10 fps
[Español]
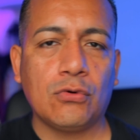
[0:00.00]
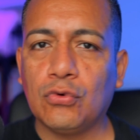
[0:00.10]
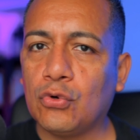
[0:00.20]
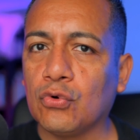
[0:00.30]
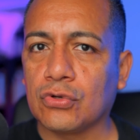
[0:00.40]

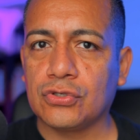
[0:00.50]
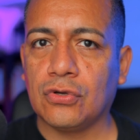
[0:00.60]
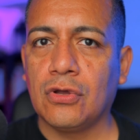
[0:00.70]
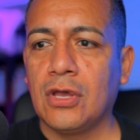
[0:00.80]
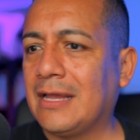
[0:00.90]
un
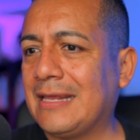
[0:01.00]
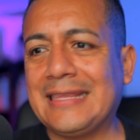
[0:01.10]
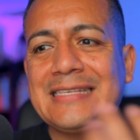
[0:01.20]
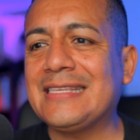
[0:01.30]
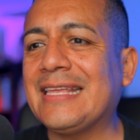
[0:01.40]
curso,
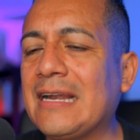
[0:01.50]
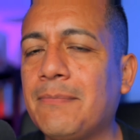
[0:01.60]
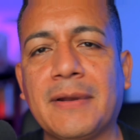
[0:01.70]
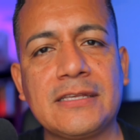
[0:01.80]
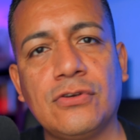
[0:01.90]
decidir el
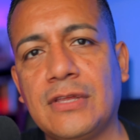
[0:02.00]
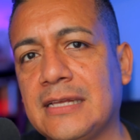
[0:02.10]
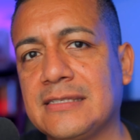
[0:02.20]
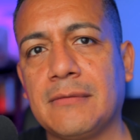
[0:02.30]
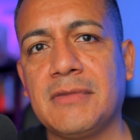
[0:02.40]
precio de
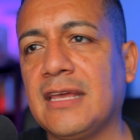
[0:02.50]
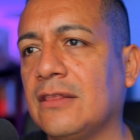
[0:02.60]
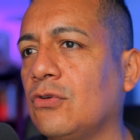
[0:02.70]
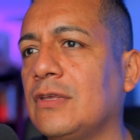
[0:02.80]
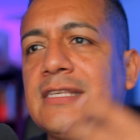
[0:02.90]

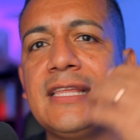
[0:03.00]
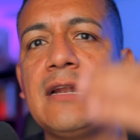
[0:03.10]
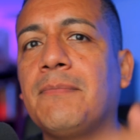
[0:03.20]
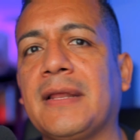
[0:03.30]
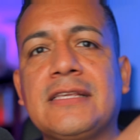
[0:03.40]
lanzamiento, decidir
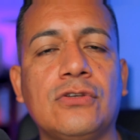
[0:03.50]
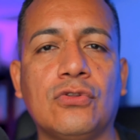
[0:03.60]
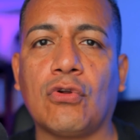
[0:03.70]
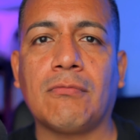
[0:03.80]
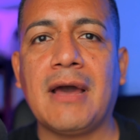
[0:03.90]
el precio
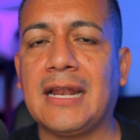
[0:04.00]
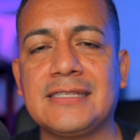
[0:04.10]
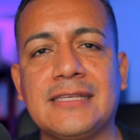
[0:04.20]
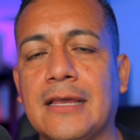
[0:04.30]
normal.